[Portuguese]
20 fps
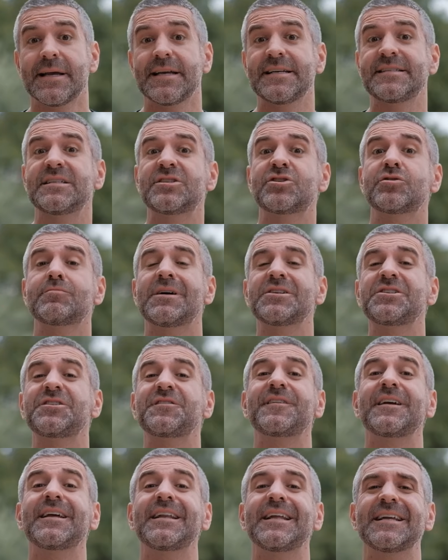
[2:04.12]
Existe uma
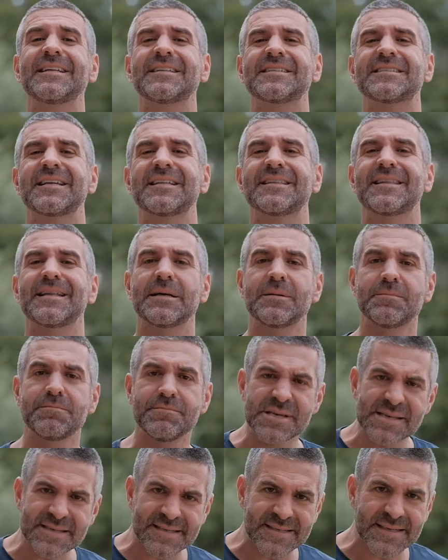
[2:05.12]
diferença entre
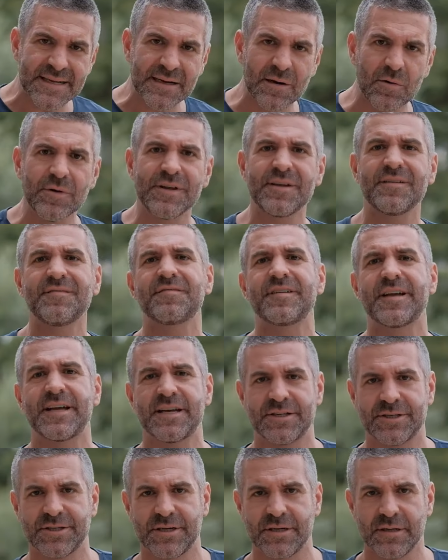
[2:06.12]
ambição e
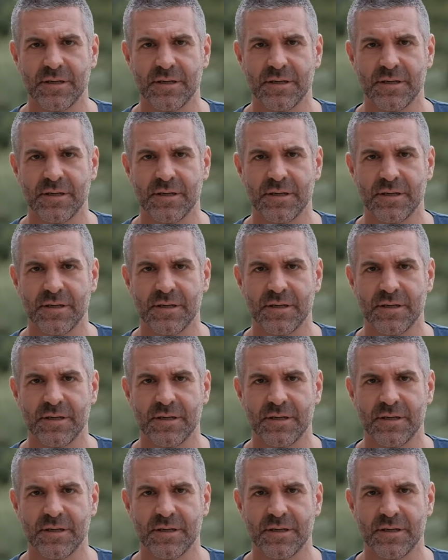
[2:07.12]
inveja.